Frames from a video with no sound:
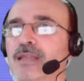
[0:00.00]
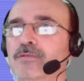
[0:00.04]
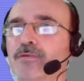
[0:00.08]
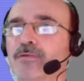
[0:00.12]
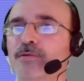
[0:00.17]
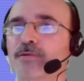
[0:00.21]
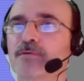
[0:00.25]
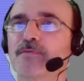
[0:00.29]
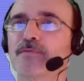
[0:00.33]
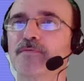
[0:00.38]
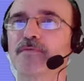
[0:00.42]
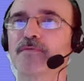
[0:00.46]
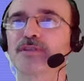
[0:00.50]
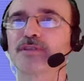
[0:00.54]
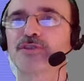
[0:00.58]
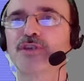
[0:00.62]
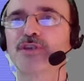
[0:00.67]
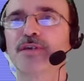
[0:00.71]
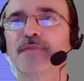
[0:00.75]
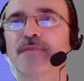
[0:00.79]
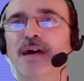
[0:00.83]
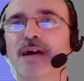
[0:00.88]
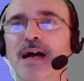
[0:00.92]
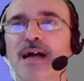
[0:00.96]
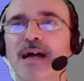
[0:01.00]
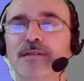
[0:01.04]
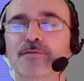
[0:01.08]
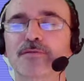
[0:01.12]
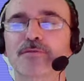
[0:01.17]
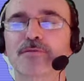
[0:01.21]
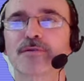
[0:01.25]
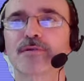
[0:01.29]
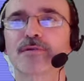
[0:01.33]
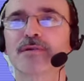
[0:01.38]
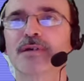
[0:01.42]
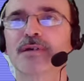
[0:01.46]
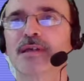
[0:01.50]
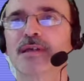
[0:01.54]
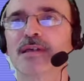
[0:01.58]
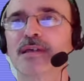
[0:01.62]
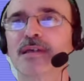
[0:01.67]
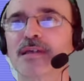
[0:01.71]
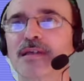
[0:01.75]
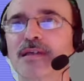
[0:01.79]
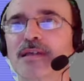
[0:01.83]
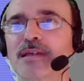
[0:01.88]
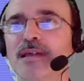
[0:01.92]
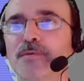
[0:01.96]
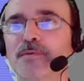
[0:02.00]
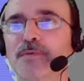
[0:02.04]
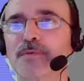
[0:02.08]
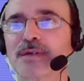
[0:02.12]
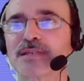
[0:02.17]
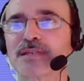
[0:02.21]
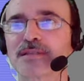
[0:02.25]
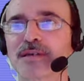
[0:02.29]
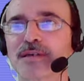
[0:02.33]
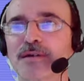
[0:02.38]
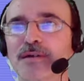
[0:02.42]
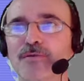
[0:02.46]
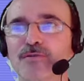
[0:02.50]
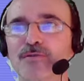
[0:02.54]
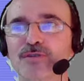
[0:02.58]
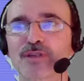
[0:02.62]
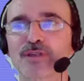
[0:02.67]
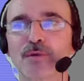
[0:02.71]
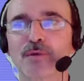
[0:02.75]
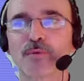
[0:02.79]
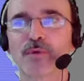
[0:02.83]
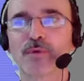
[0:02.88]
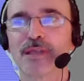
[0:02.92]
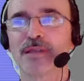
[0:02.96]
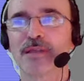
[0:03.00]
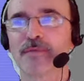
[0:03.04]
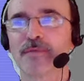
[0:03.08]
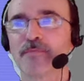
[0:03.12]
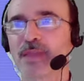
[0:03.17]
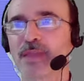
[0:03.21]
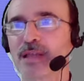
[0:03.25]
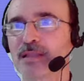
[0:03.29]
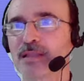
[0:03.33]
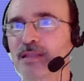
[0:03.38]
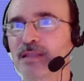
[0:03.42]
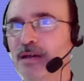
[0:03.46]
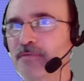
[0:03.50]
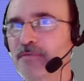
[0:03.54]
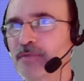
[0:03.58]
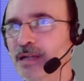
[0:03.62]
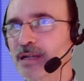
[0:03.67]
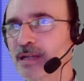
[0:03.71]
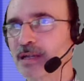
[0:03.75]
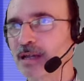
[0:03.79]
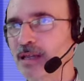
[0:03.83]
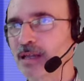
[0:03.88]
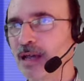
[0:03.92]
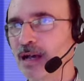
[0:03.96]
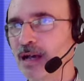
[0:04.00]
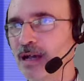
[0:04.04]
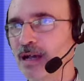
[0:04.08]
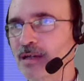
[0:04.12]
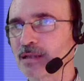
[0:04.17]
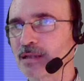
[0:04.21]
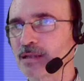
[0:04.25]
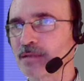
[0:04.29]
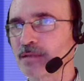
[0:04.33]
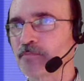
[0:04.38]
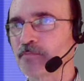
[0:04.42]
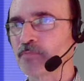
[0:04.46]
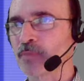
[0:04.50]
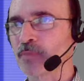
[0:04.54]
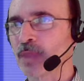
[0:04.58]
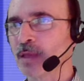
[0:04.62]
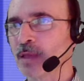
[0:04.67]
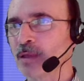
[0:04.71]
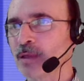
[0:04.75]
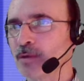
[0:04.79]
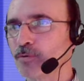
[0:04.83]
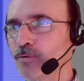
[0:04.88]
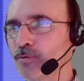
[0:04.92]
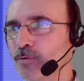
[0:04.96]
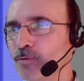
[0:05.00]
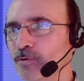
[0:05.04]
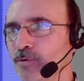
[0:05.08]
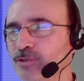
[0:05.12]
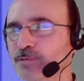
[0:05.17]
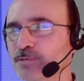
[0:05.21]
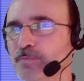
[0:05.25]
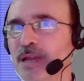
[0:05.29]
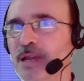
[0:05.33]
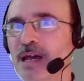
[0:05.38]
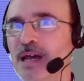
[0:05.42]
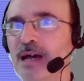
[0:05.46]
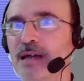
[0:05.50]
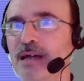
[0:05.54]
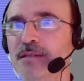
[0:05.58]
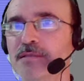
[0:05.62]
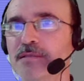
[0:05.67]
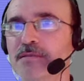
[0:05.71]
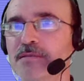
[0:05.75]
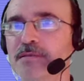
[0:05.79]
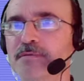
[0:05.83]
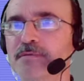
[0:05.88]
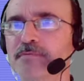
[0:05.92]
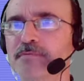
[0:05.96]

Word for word: non faceva altro che questa cosa qui. Andava a creare uno sprite,